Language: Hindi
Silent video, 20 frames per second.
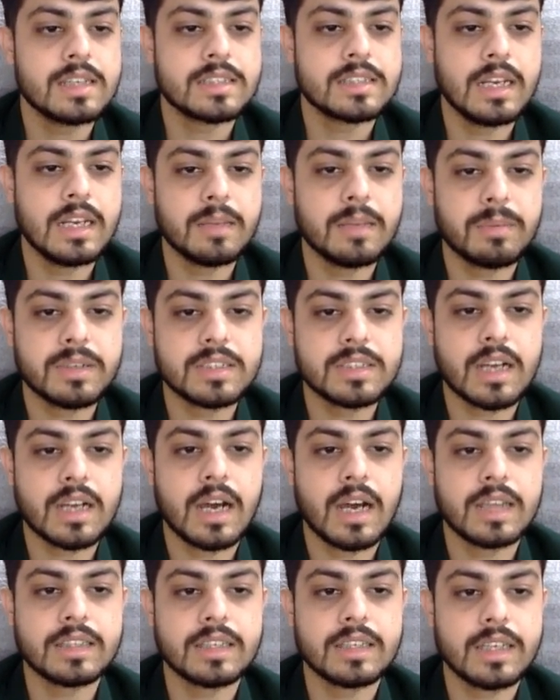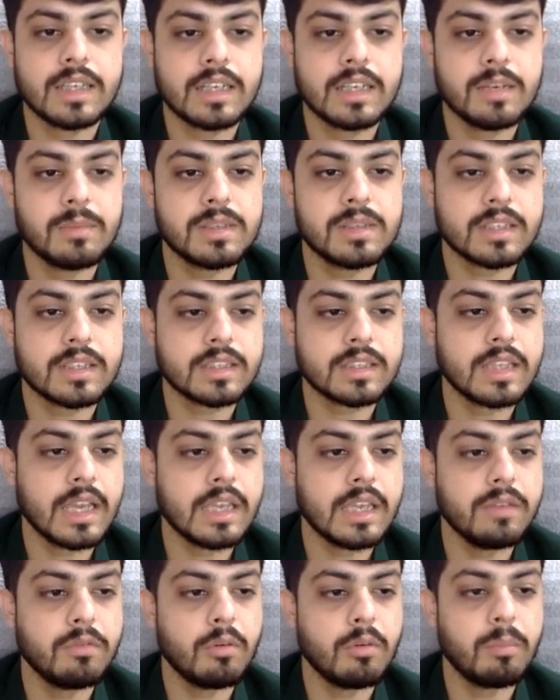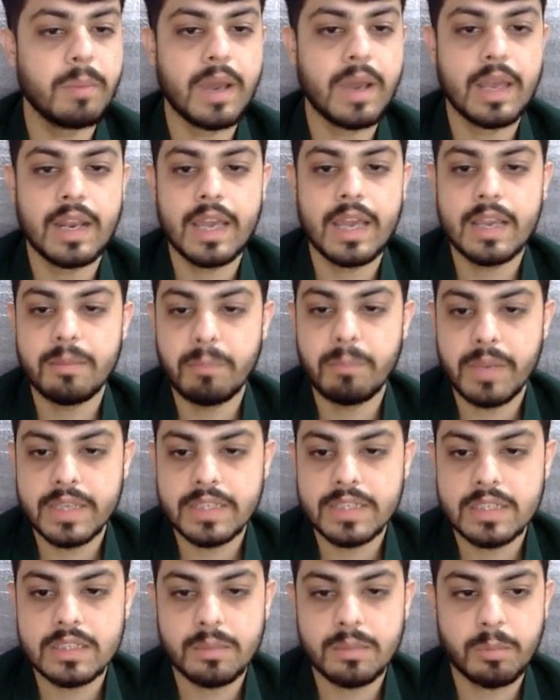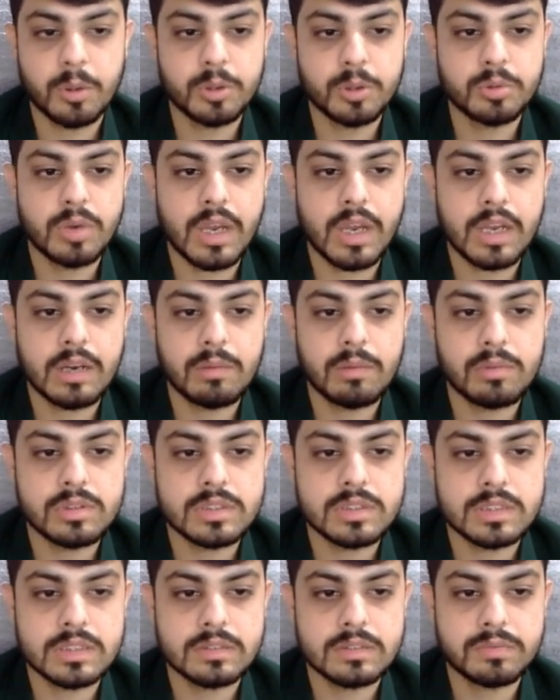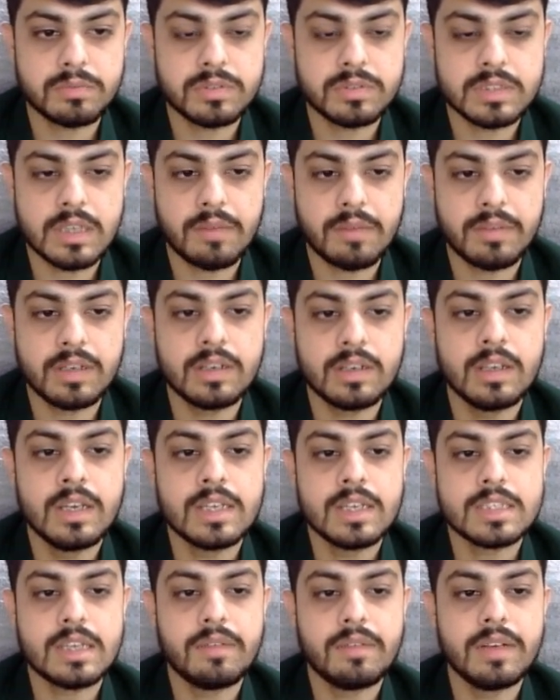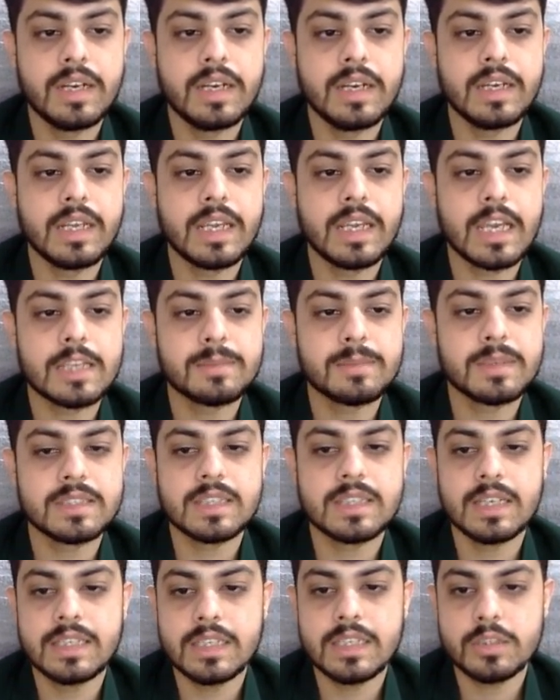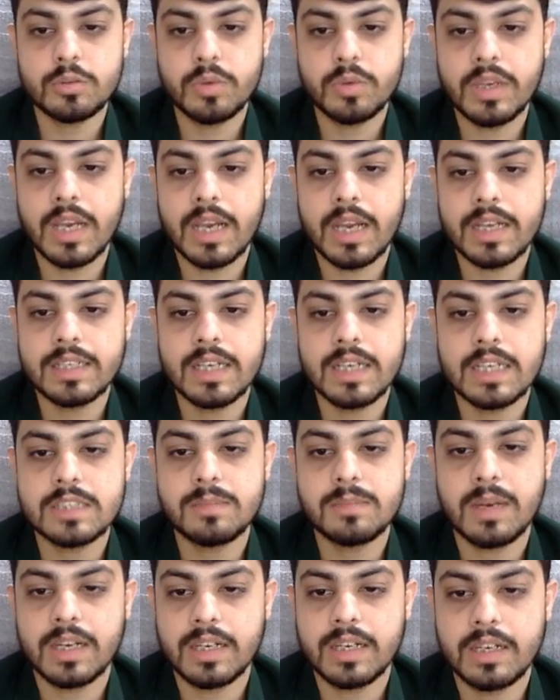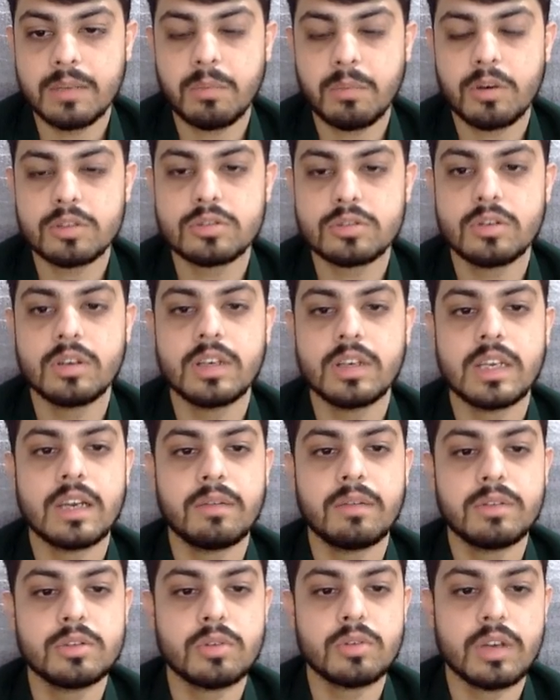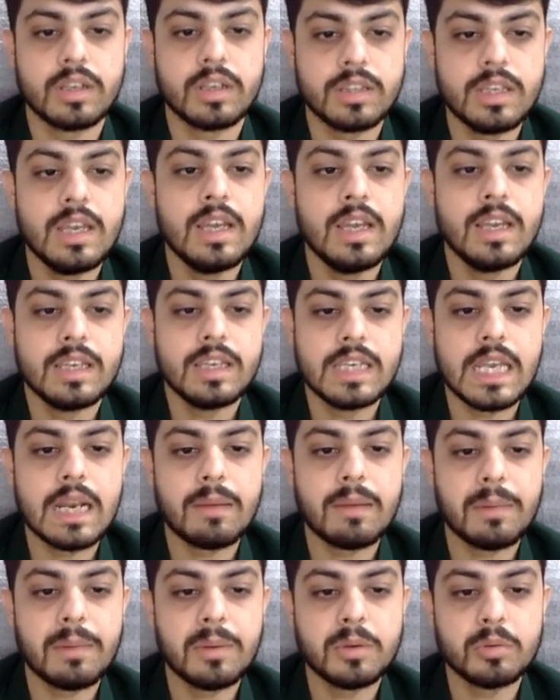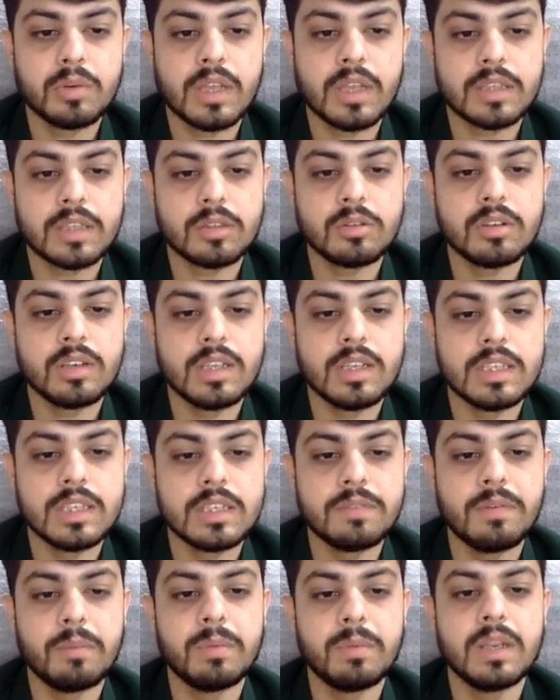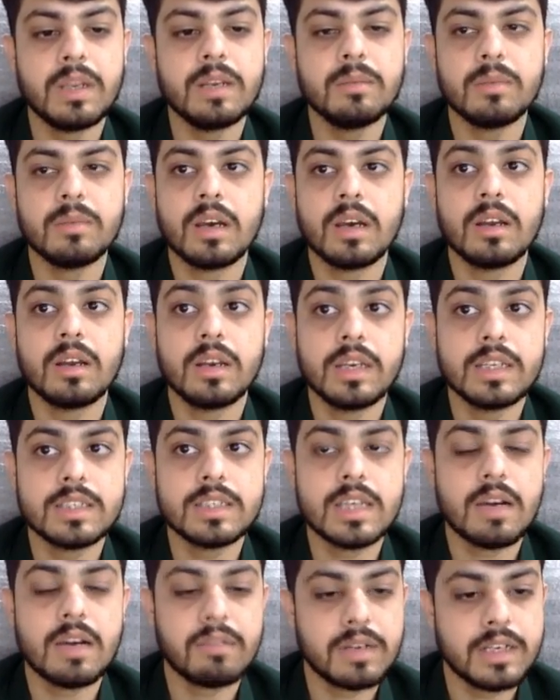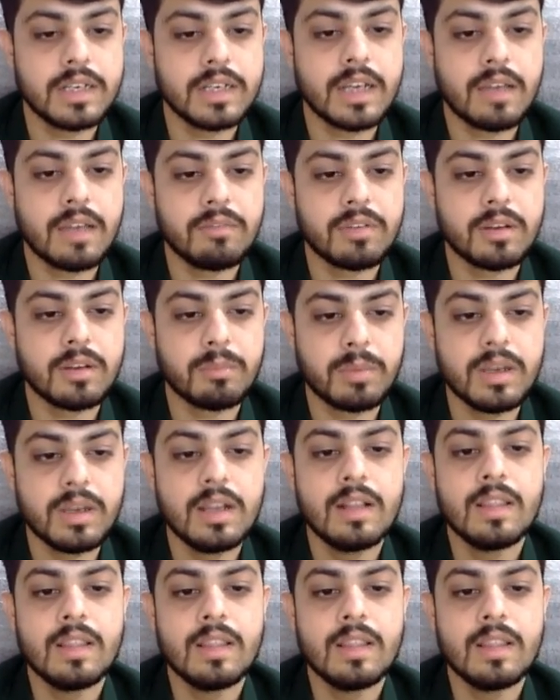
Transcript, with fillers: सेलिंग प्रेशर कहां तक देखने मिल सकता है कि वो पहला एक मेजर सपोर्ट जो आएगा वो सेवन सेवन एट्टी के आसपास का ये स्विंग आएगा जहां से मार्केट ने बहुत स्ट्रॉन्ग रिकवरी शो करी थी ये लेवल भी टूट गया था तो नीचे फिफ्टीन नीचे अवर्ली टाइम फ्रेम पे